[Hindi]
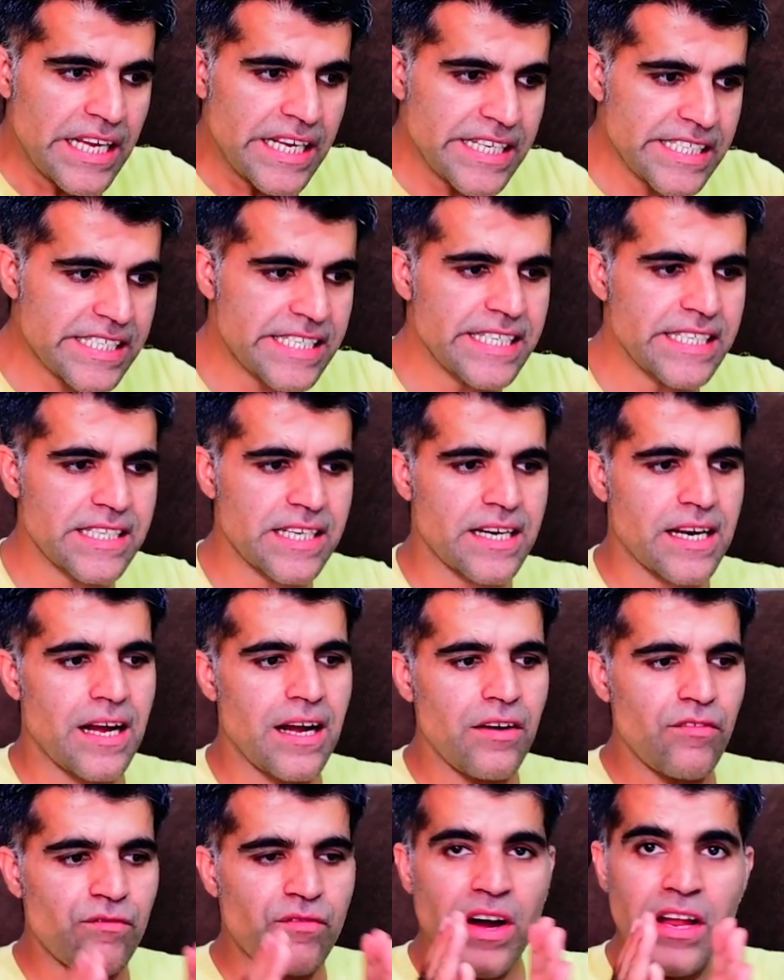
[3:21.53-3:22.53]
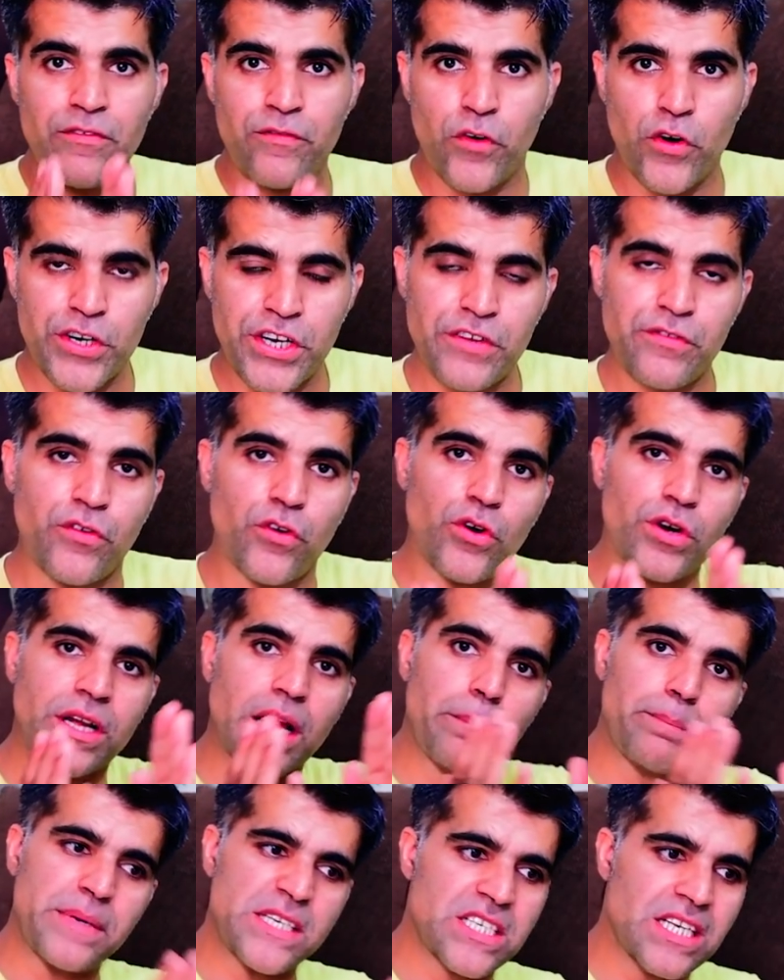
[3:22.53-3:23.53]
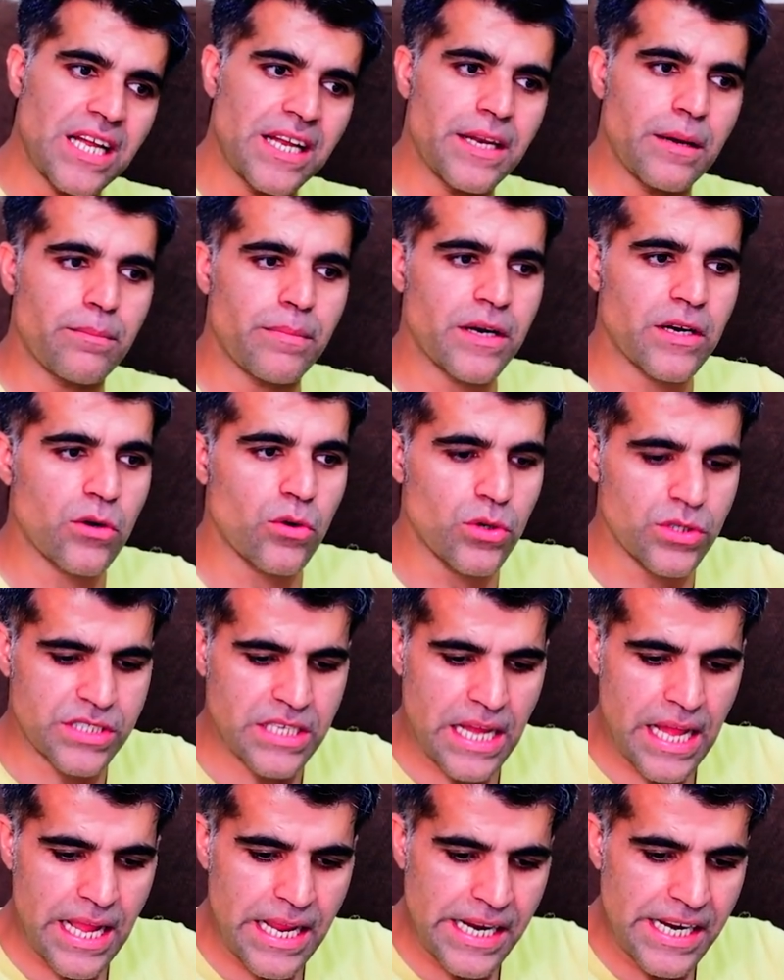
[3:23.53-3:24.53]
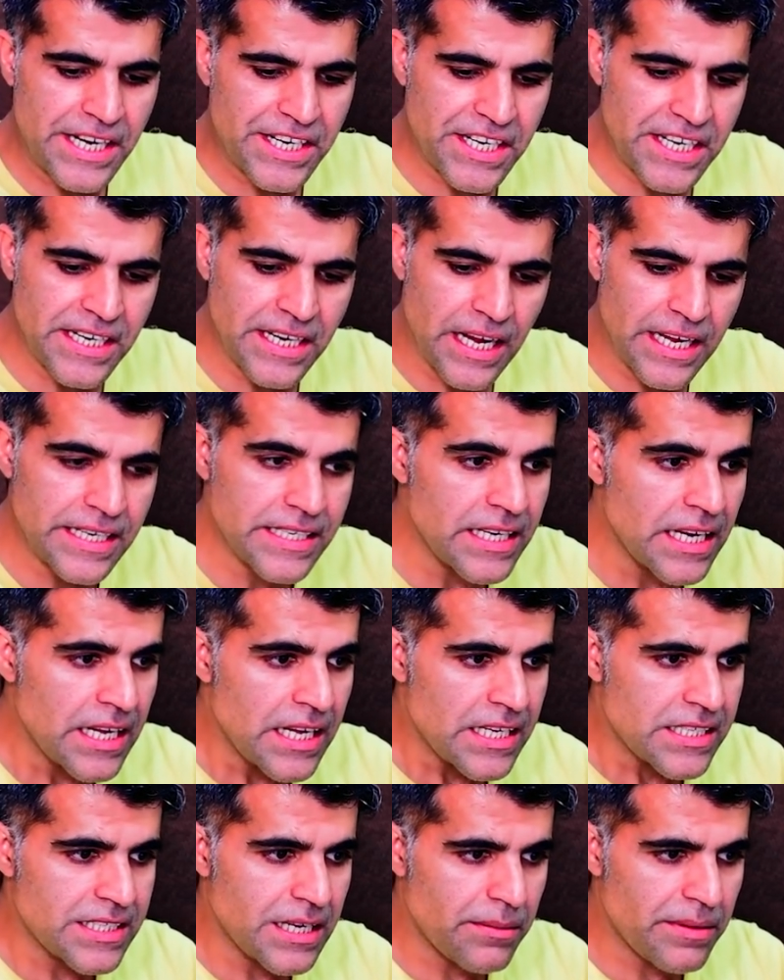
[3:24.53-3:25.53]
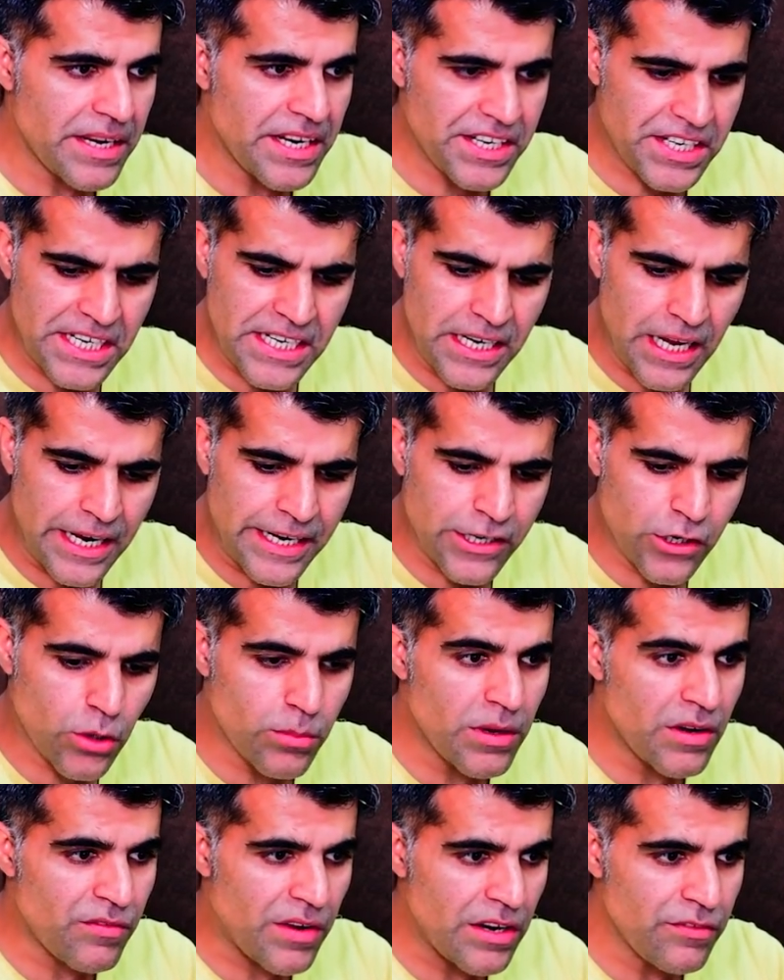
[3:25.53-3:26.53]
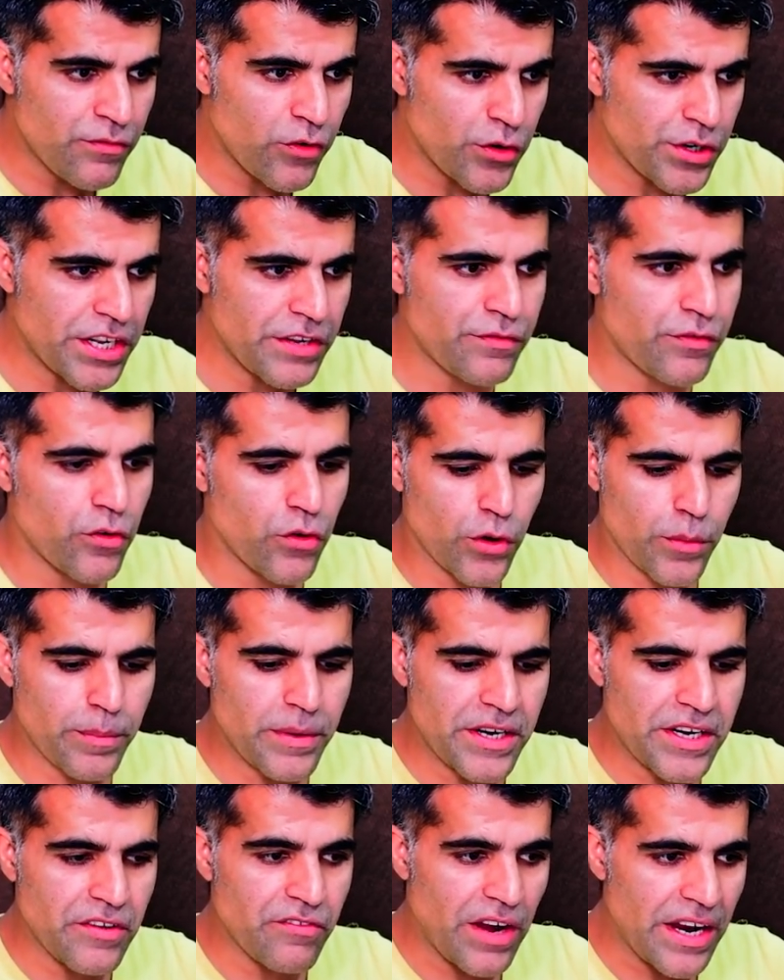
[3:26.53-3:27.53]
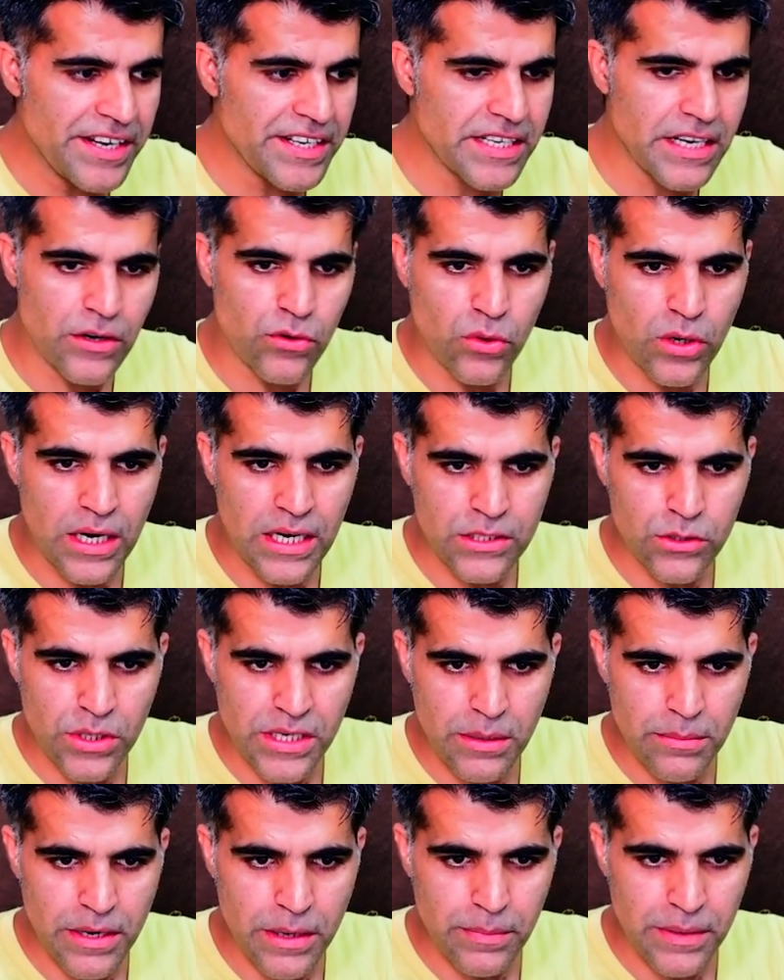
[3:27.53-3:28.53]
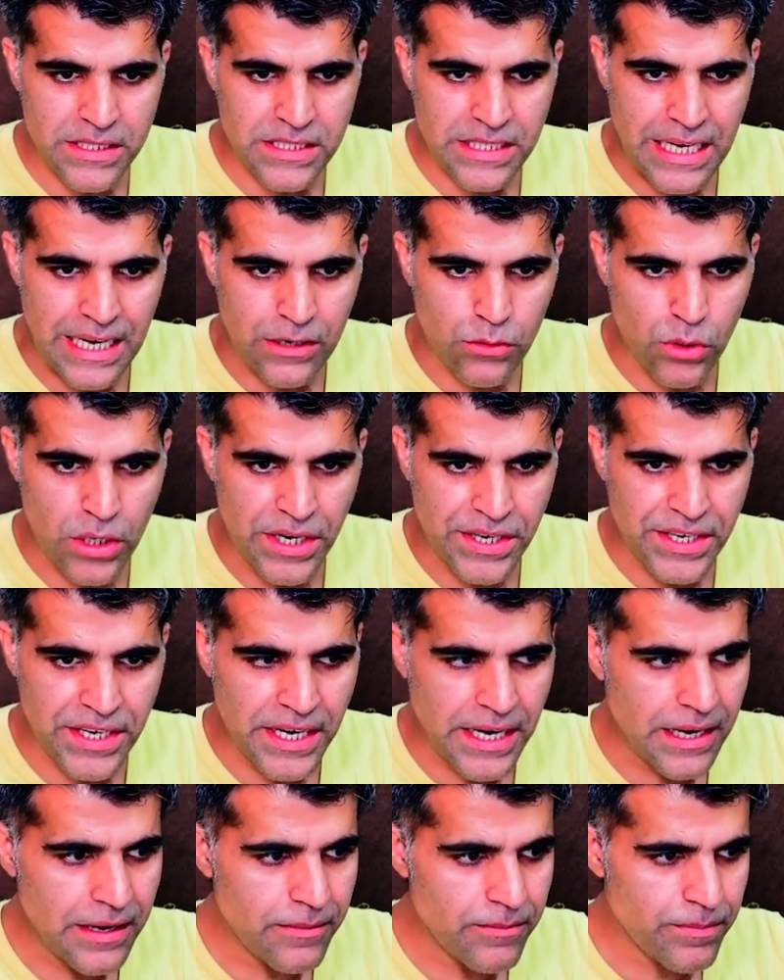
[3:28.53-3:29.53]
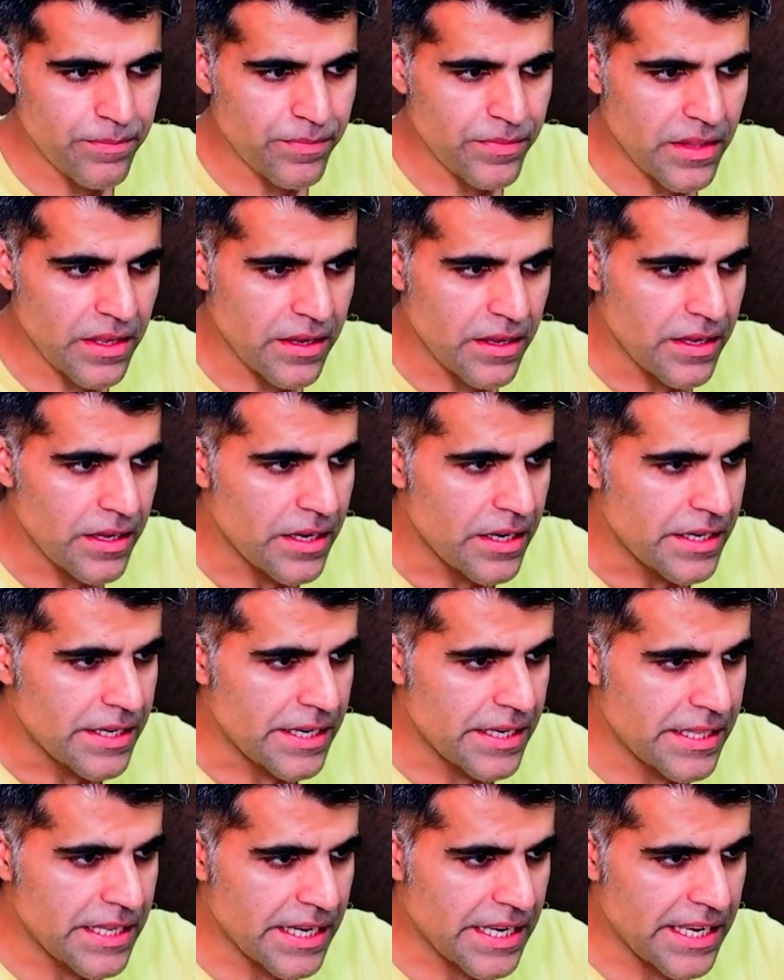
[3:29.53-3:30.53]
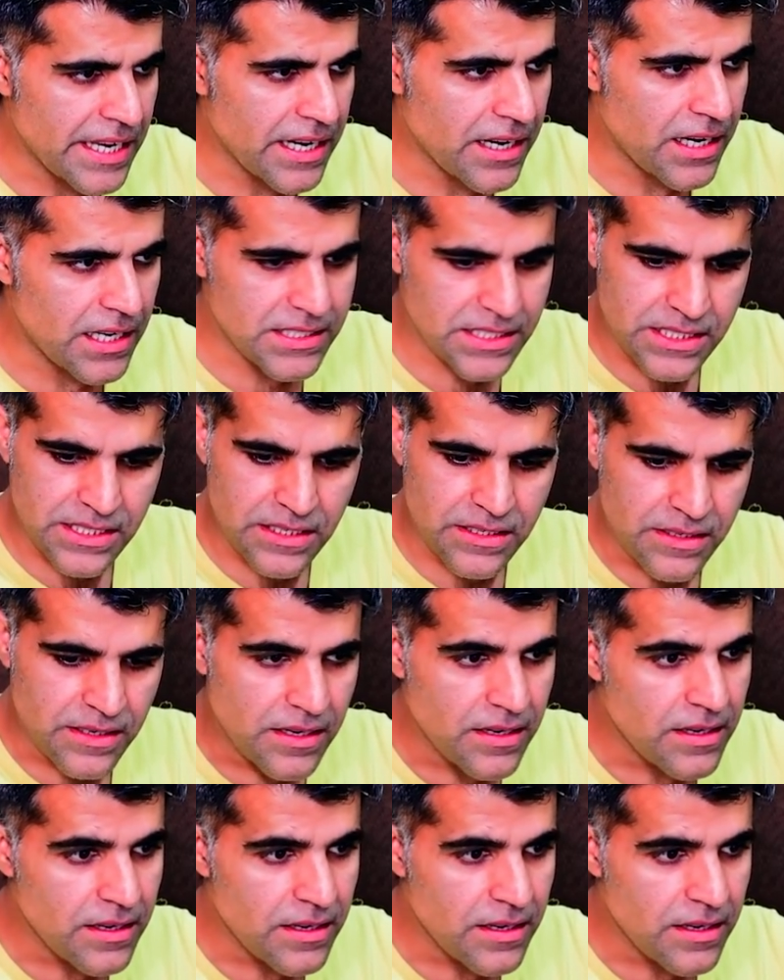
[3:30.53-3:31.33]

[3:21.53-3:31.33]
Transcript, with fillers: इसी तरह 144 का पिछला नंबर कौन सा है 89 जब 89 को मैं 144 पे डिवाइड करूंगा तो ये मेरे पास कैलकुलेटर है ये देखिएगा आंसर